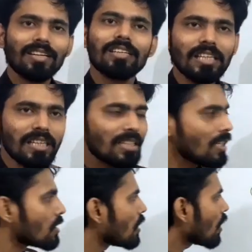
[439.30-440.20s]
কি
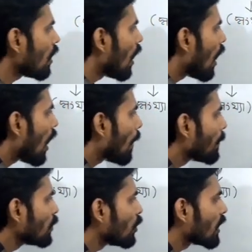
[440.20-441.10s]
স্যার আপনি
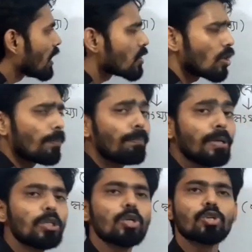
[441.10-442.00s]
তো এখানে সব
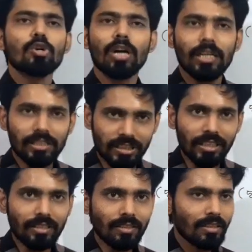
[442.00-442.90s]
বিজোড় সংখ্যা লিখছেন
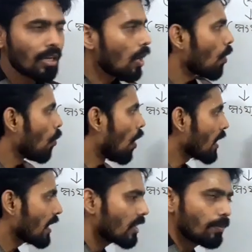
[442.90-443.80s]
ওয়ান
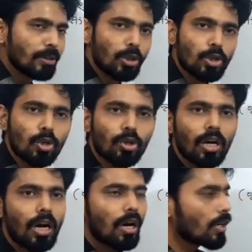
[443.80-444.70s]
একটা বিজোড়
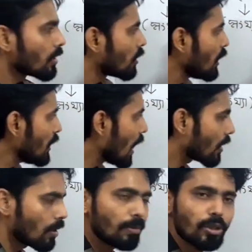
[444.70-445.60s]
সংখ্যা থ্রি
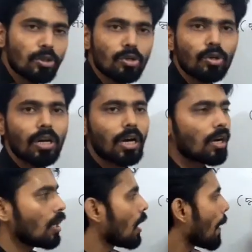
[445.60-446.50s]
একটা বিজোড় সংখ্যা
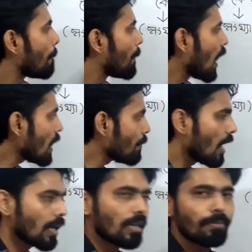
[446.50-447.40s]
ফাইভ
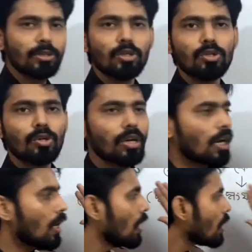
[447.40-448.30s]
একটা বিজোড় সংখ্যা
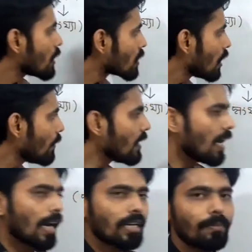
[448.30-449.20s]
সেভেন
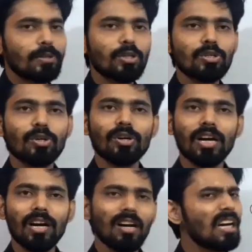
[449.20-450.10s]
একটা বিজোড় সংখ্যা
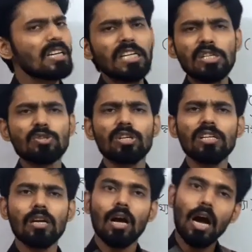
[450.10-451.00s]
নিশ্চয়ই
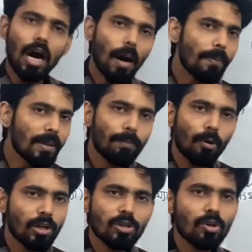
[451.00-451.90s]
আপনি
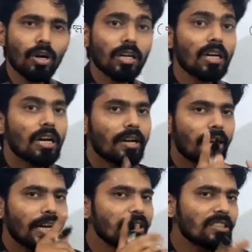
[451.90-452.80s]
পরের সংখ্যাটা
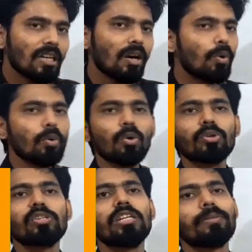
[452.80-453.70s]
নাইন ছাড়া অন্য
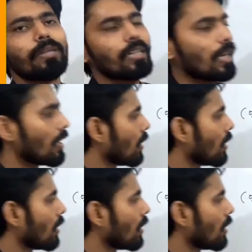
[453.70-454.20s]
কিছু লিখবেন না